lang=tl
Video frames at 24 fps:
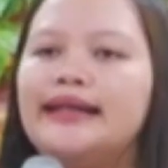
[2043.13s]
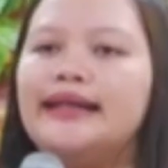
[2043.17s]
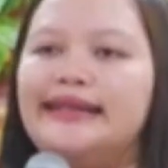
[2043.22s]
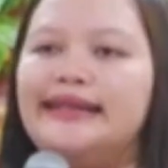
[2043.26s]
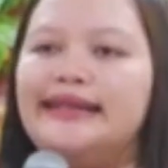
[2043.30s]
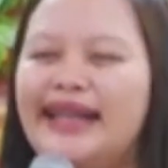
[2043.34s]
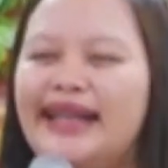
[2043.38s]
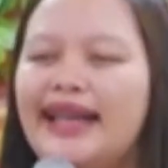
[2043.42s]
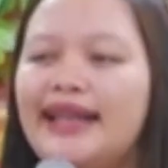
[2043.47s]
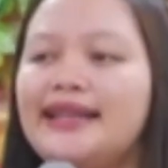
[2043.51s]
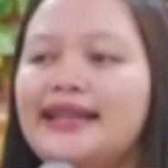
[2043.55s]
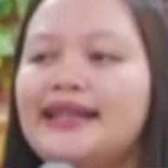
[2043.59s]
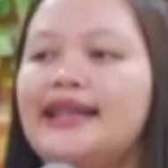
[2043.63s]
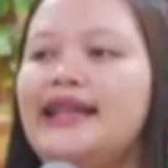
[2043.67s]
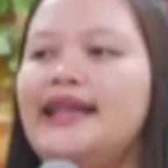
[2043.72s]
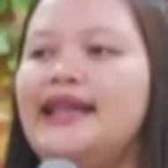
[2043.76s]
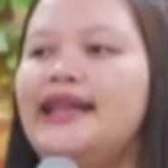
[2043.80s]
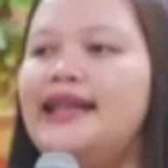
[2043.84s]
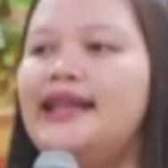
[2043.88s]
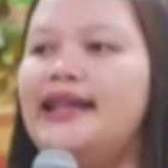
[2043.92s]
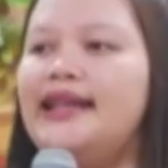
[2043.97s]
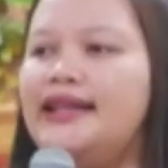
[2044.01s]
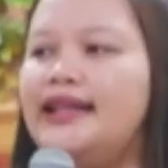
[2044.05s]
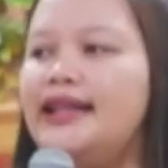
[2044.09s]
yet
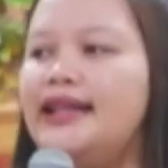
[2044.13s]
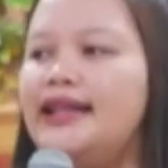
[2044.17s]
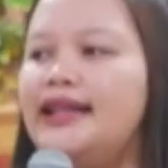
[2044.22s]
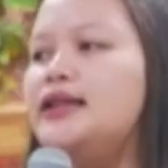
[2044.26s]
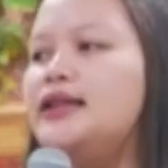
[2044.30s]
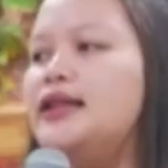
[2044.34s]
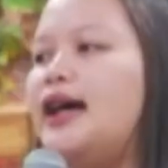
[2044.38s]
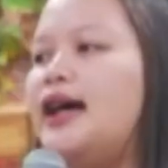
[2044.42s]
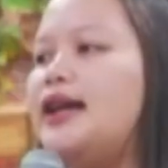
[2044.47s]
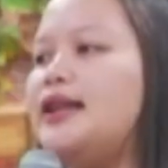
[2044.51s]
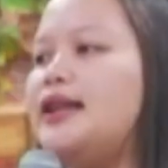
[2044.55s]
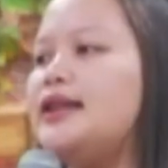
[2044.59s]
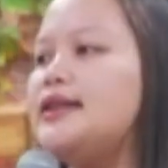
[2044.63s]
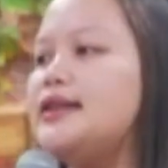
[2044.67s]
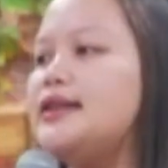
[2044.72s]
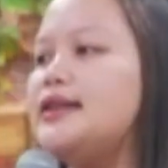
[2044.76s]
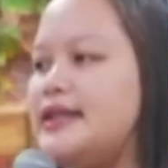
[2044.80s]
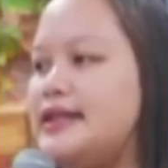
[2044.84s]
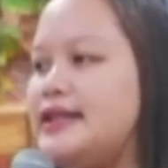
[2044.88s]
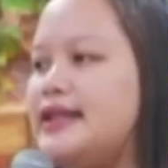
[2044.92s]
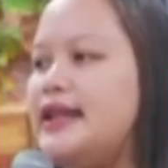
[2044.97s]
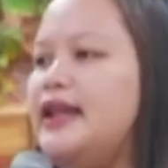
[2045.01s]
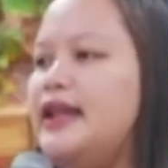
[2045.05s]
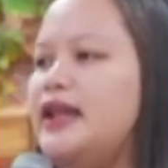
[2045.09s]
he did not
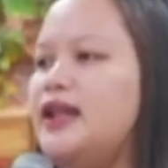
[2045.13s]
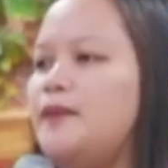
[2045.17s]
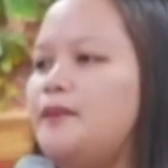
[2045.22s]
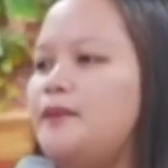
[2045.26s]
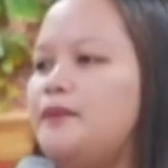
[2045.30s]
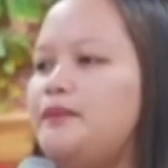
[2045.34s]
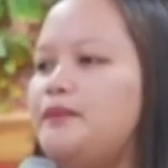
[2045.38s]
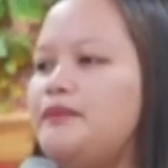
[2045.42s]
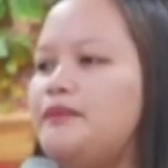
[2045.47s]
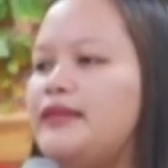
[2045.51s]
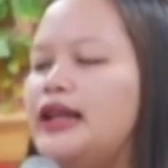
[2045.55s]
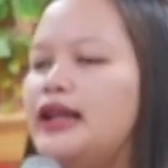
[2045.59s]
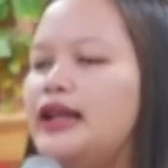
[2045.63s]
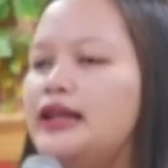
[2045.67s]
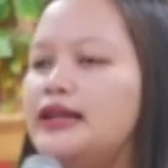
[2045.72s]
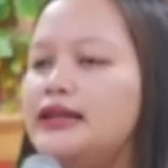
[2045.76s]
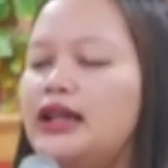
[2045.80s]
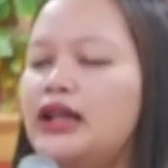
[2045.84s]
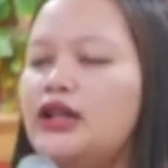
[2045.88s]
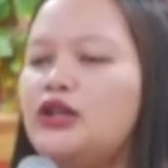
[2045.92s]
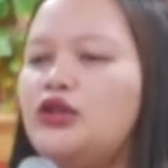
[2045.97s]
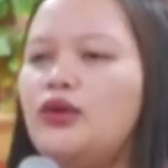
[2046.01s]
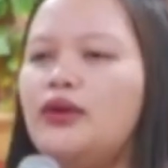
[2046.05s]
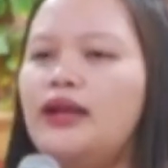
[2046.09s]
sin.
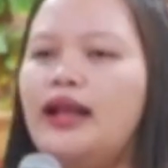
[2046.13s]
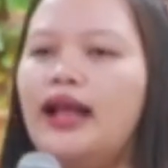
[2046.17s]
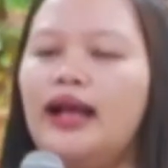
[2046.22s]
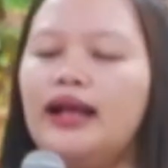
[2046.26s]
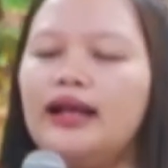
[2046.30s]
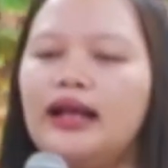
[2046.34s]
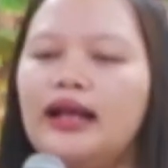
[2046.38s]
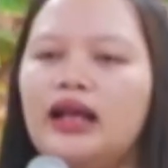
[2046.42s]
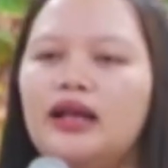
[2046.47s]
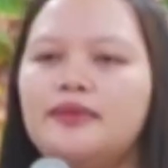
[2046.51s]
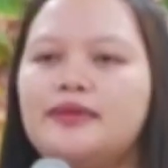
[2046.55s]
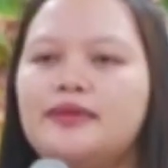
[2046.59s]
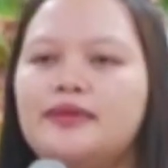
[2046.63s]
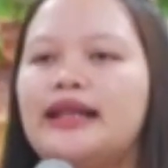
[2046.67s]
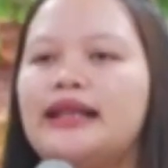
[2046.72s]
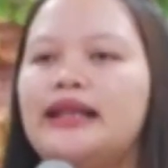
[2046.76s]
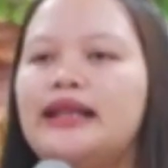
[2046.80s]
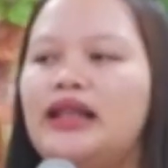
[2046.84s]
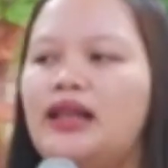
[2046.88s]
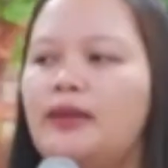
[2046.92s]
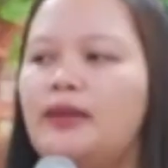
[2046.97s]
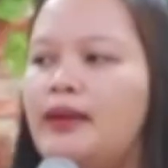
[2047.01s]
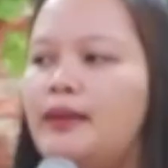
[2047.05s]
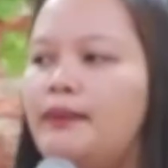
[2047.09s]
Dahito lang
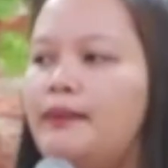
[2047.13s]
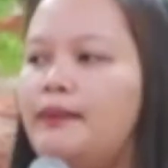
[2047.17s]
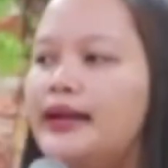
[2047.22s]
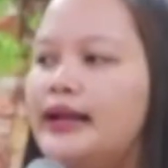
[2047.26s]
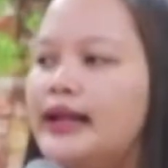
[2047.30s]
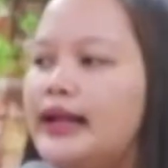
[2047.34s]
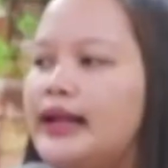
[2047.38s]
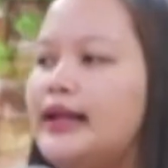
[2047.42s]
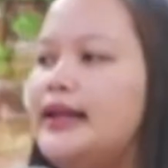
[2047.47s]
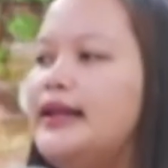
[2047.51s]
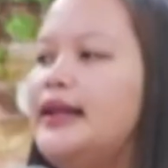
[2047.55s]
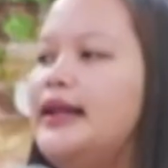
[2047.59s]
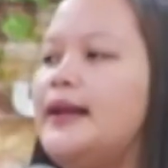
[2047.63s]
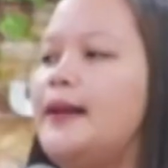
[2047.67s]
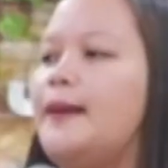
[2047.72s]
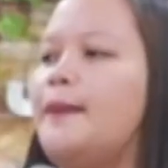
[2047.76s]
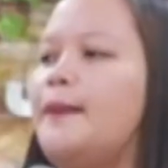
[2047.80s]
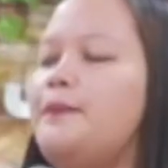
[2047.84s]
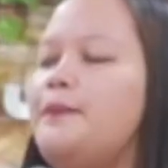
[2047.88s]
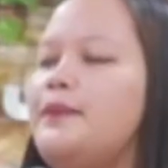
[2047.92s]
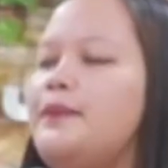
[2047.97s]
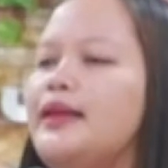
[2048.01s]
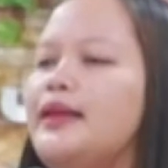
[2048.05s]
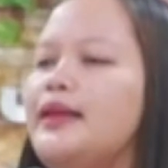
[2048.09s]
kakabsat iti pamanagnag,
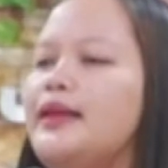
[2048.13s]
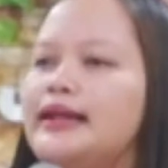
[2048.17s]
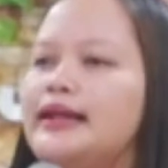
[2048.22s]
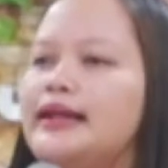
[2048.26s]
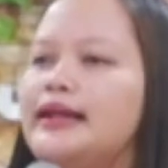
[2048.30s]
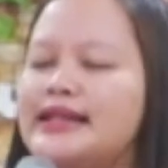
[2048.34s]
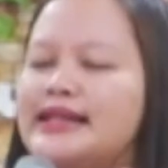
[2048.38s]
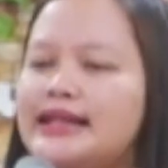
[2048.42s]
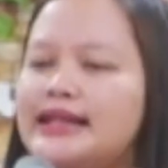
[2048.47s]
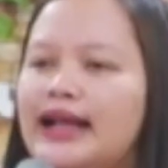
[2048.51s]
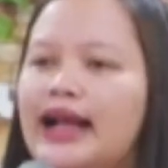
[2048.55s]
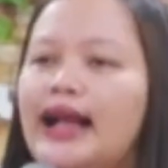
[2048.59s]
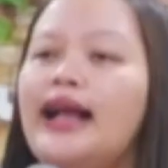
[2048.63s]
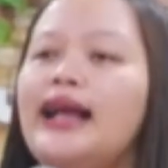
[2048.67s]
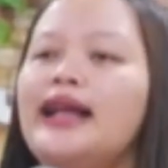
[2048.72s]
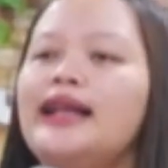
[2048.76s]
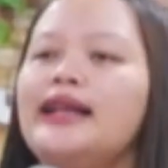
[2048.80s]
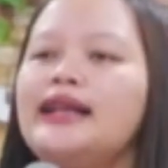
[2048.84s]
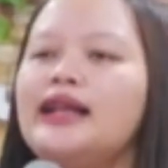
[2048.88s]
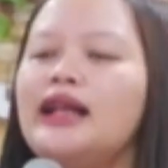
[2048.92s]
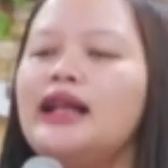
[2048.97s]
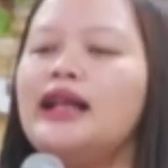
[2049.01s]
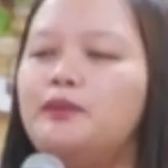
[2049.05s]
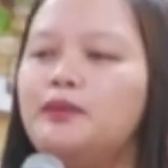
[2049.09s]
nga
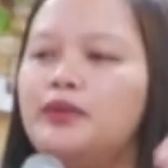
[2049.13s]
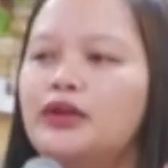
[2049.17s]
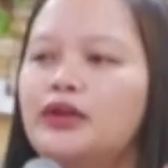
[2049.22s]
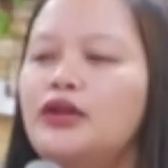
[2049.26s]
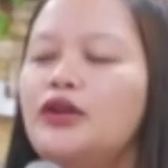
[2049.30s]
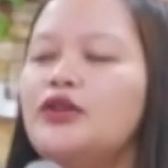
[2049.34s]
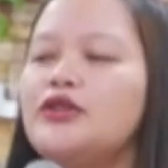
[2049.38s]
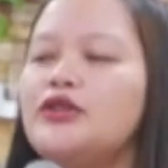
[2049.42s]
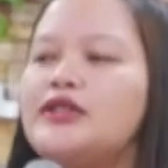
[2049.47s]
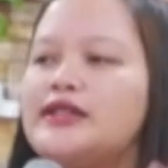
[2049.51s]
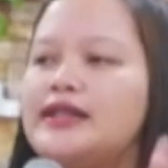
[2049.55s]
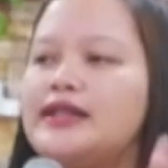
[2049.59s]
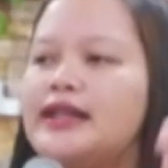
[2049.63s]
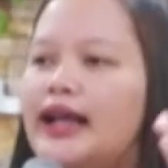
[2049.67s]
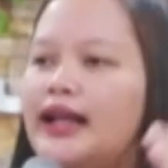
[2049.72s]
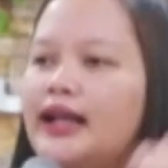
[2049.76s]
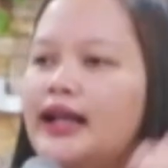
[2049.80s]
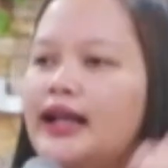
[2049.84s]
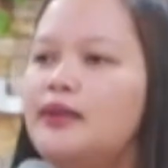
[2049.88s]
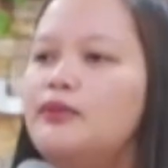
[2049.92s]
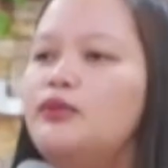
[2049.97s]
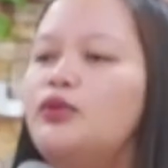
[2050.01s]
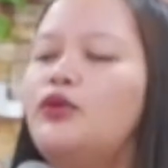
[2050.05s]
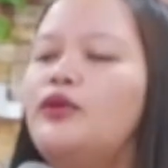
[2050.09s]
saan nga pulos nga
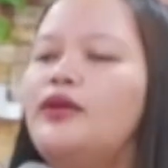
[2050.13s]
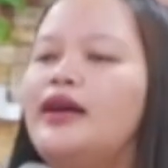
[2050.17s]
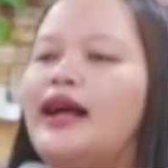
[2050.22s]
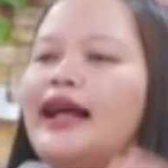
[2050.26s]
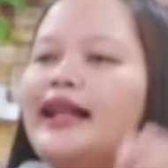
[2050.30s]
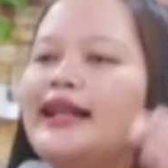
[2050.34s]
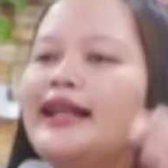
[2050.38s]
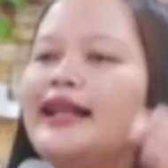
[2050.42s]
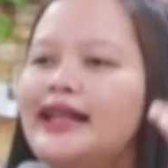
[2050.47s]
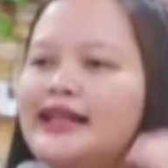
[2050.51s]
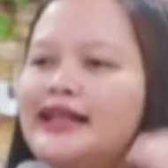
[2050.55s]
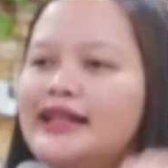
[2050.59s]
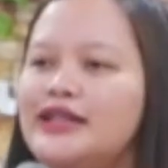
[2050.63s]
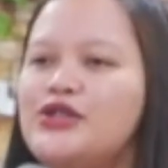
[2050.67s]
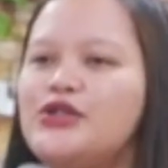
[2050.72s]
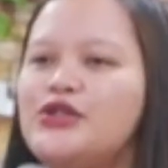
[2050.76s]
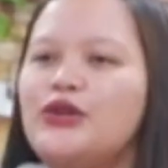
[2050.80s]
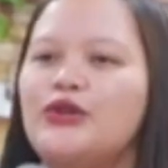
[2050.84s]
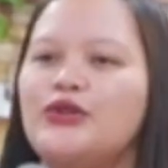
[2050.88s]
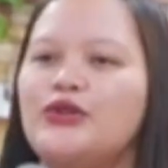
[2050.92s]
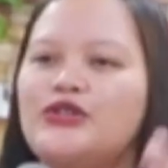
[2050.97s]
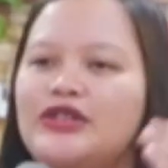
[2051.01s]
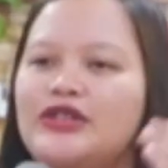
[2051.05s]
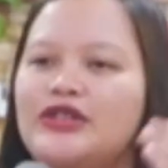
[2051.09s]
namungan iti
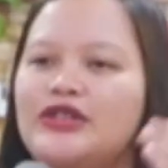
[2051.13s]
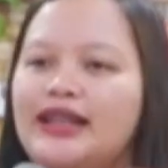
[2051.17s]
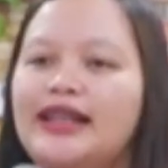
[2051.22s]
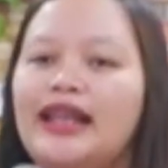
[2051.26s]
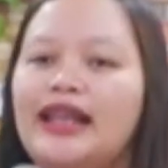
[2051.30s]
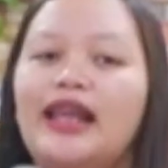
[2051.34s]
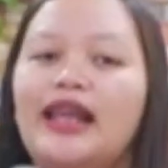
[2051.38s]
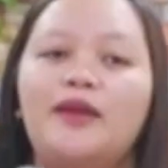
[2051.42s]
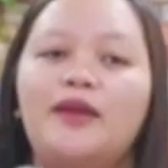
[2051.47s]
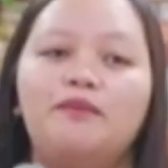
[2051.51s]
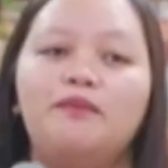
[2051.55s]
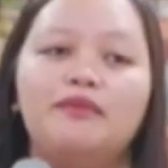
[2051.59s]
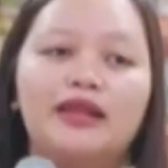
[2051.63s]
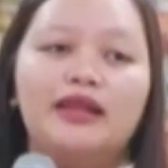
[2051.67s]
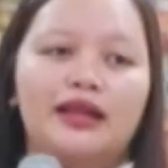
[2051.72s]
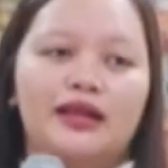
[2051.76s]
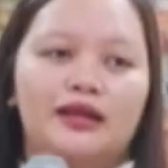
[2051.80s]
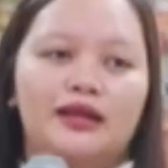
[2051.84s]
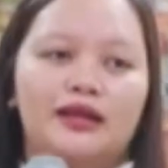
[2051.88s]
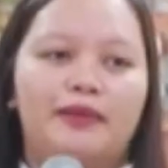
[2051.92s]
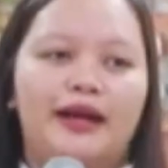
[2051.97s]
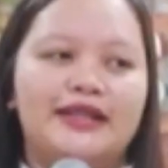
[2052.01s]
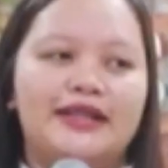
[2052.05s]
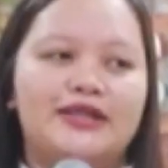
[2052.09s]
Diyos iti
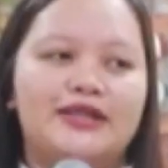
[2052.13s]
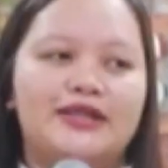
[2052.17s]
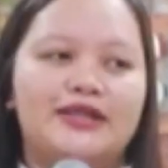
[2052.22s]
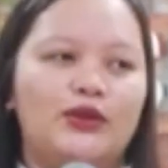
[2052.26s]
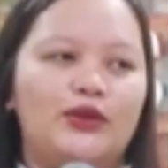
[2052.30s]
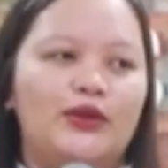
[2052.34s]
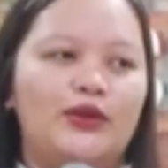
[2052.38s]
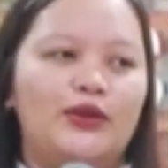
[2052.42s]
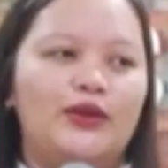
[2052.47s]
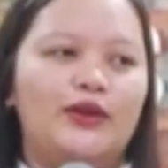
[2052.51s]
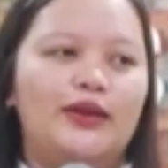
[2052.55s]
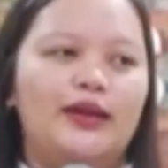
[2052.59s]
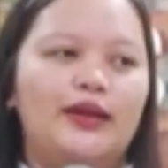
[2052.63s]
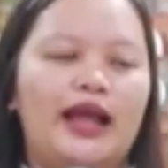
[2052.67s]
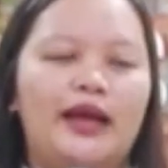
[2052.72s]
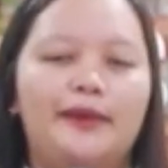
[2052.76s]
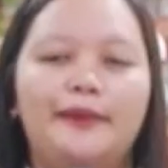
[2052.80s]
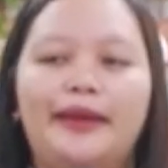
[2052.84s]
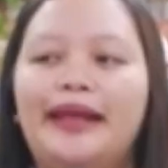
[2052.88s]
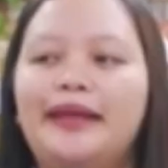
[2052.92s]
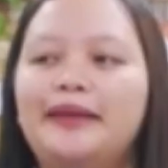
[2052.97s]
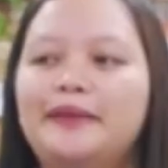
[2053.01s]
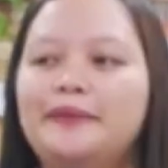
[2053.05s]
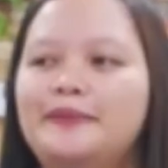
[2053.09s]
basol.
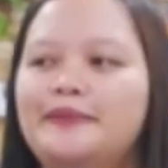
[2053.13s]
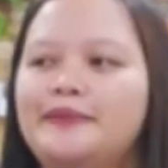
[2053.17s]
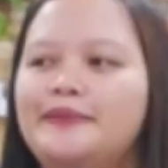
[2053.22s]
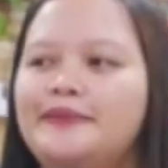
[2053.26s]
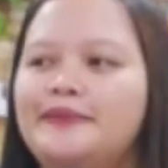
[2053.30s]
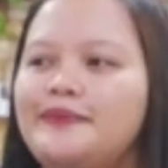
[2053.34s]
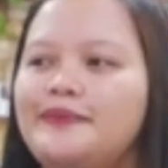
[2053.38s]
Amen?